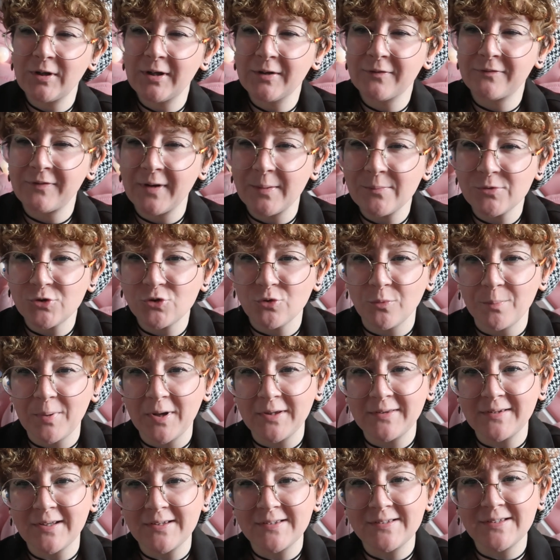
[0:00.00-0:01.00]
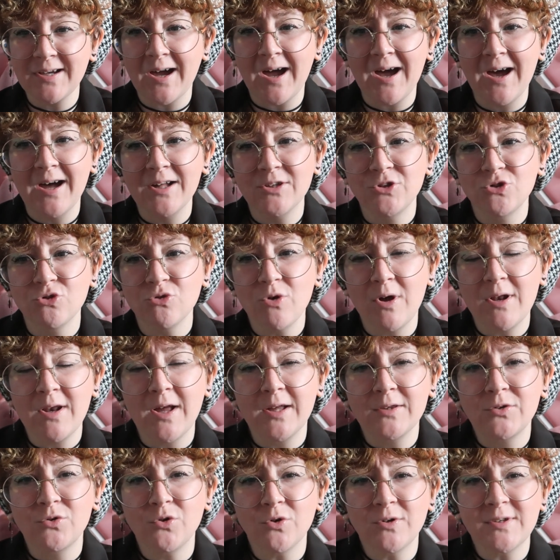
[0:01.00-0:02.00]
que les femmes sont prêtes à dire adieu à
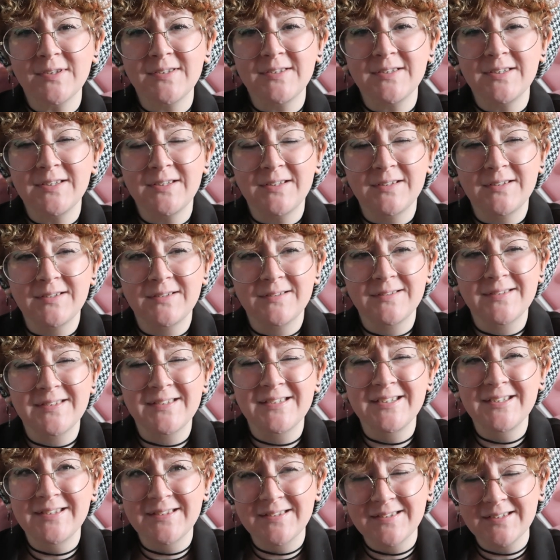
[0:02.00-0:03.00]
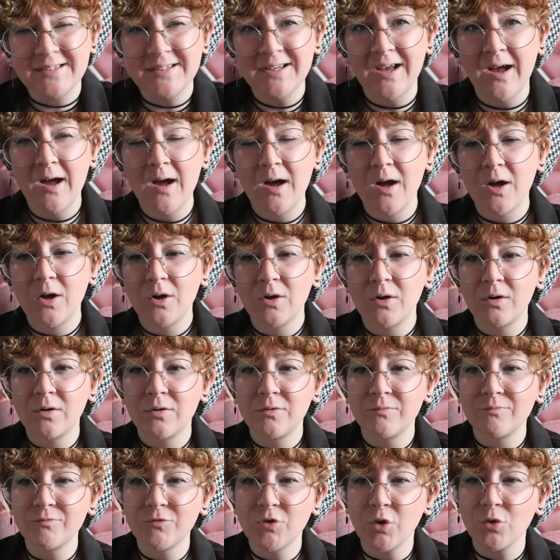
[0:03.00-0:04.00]
la toxicité
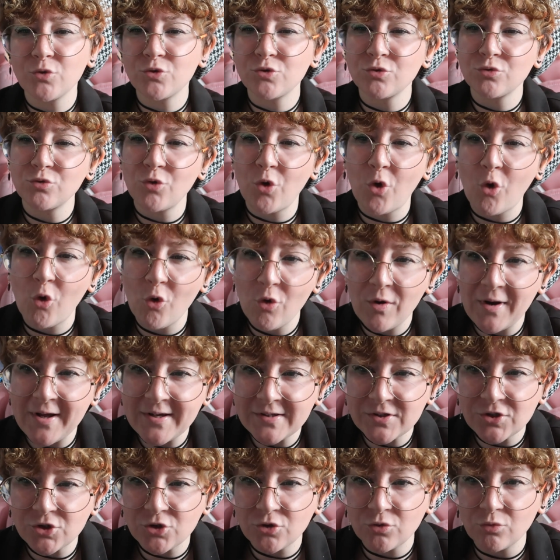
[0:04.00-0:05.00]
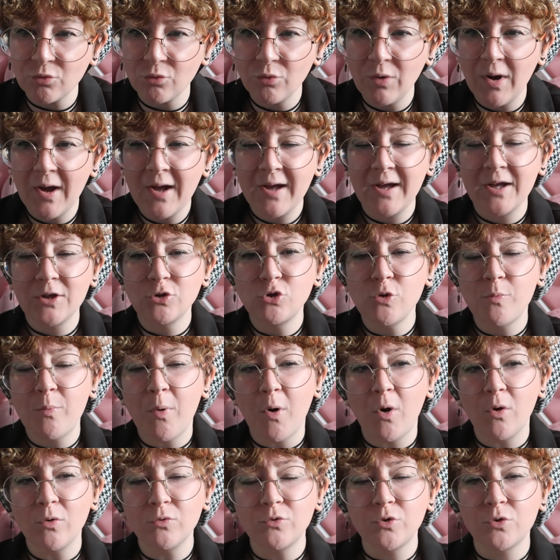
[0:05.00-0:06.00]
euh, dans une relation et de
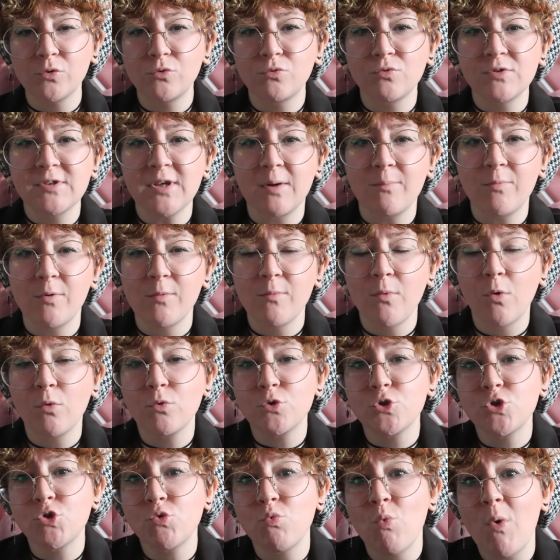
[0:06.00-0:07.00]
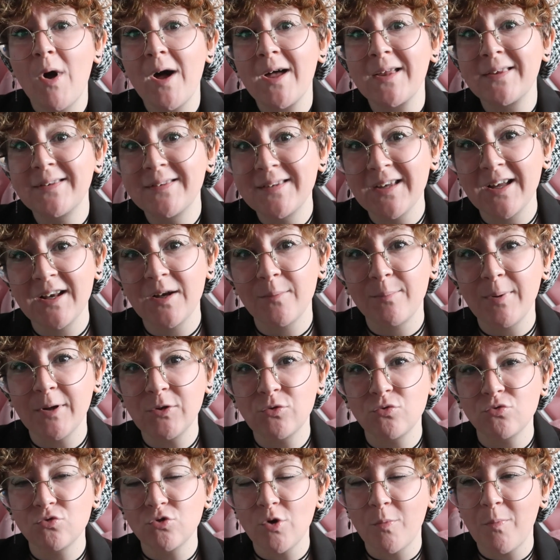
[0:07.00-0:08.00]
prendre tout simplement soin d'elle,
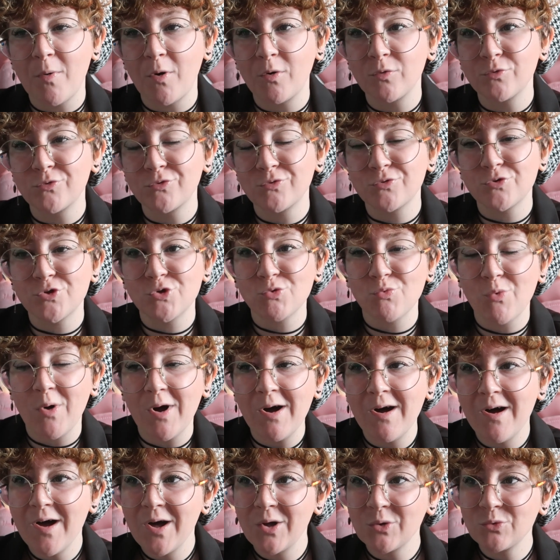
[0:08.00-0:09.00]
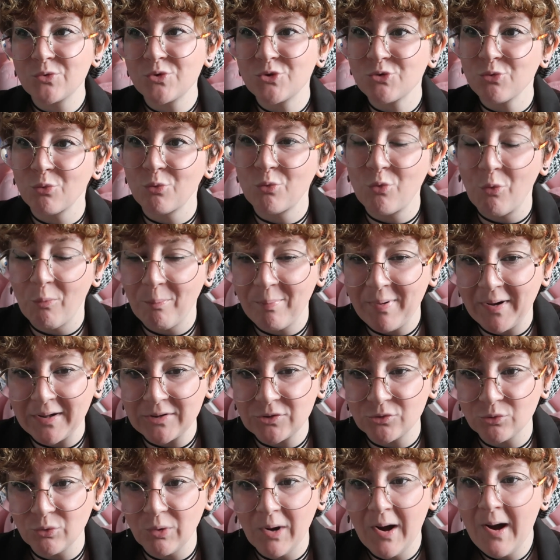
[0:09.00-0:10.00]
pas toujours prendre soin de son
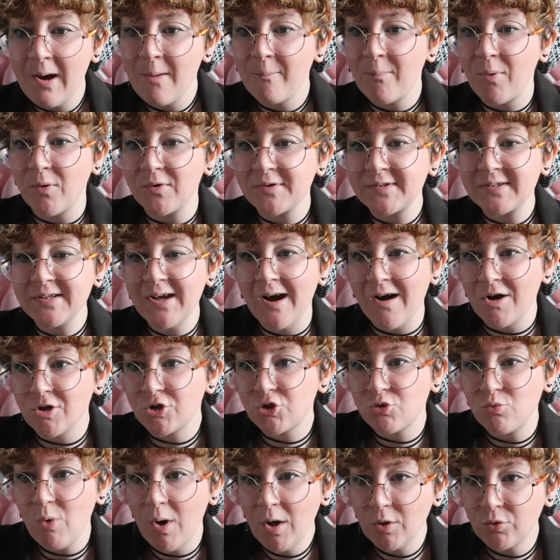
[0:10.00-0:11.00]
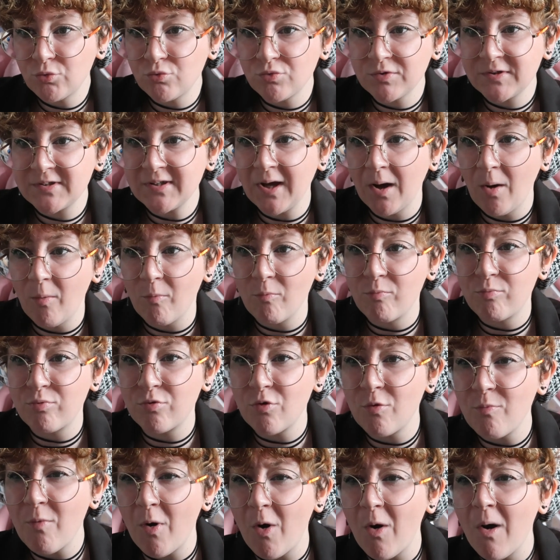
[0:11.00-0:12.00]
compagnon, penser à soi tout
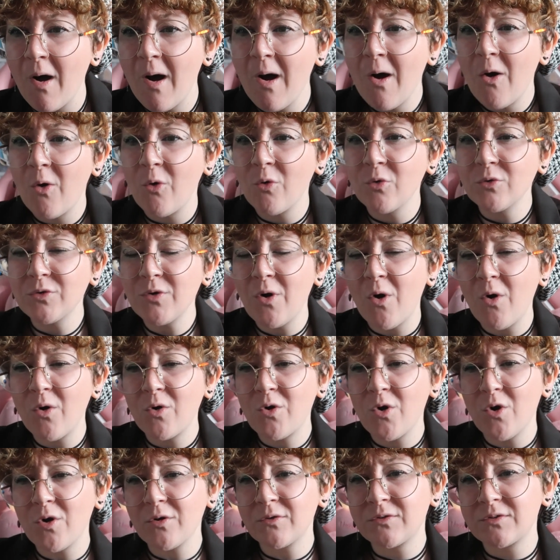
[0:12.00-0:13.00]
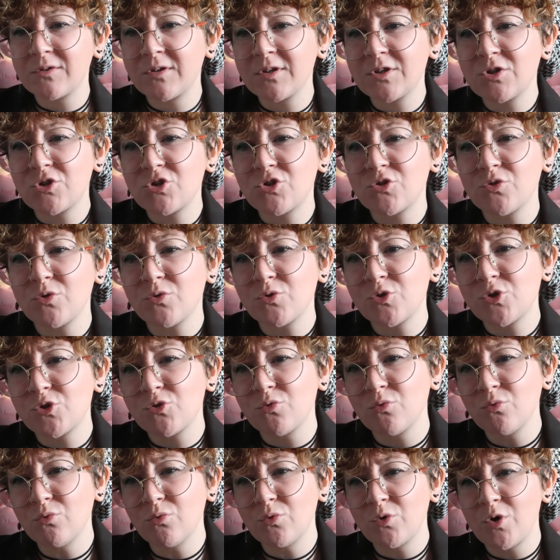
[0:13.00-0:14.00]
simplement. On a encore des
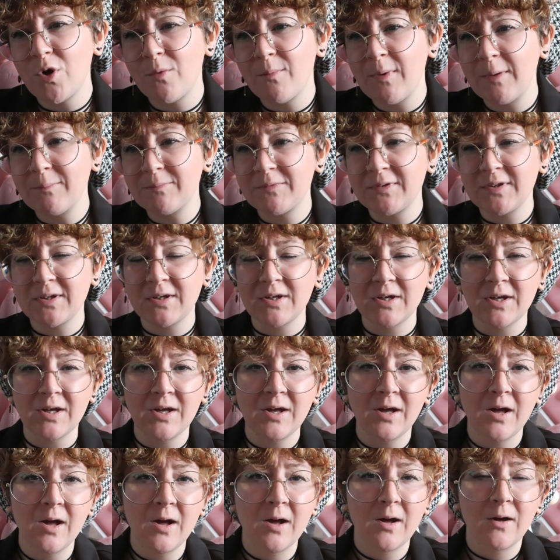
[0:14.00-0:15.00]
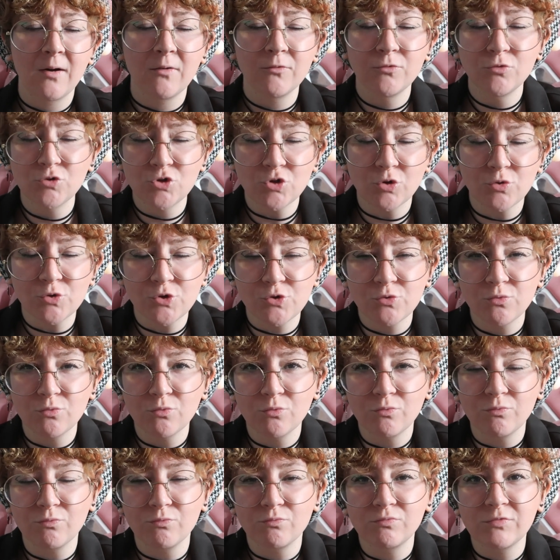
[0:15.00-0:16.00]
chansons quand même très une
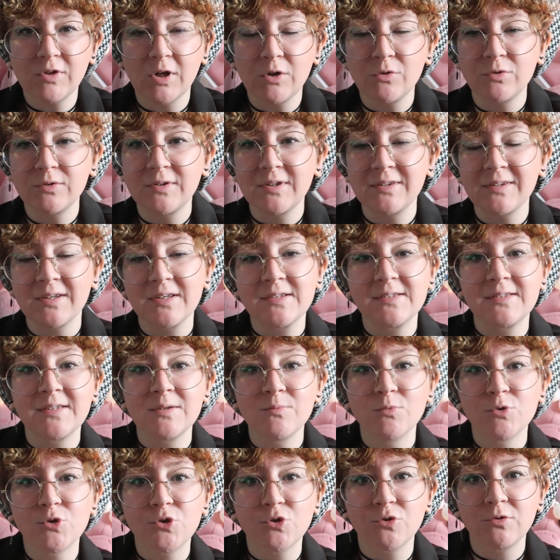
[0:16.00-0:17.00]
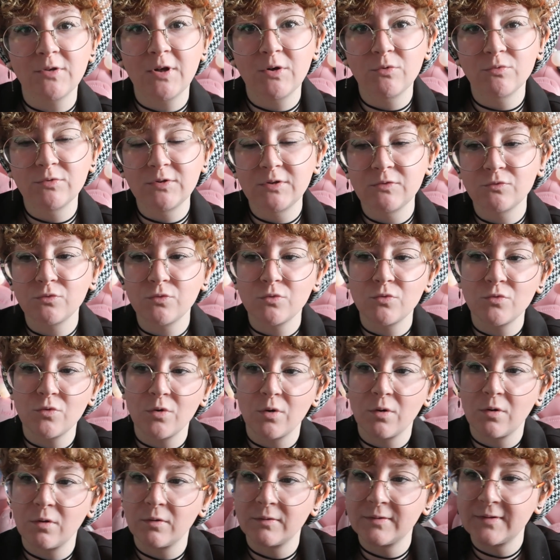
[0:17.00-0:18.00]
chanson d'un côté très émotionnel au
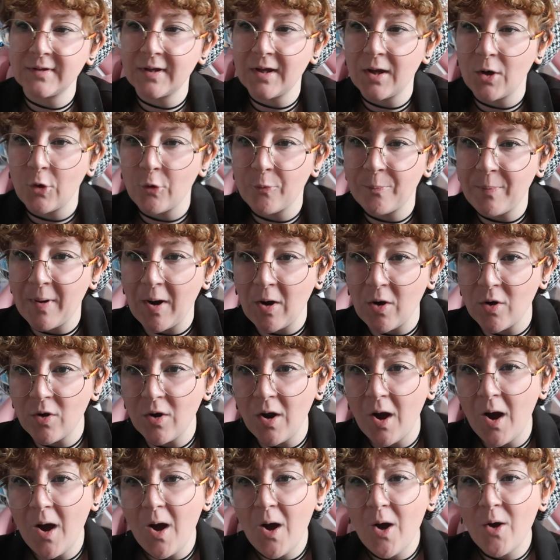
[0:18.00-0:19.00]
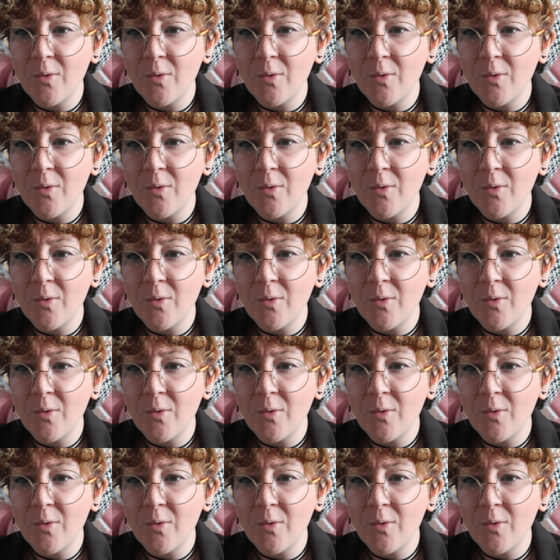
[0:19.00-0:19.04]
niveau euh, des euh, paroles.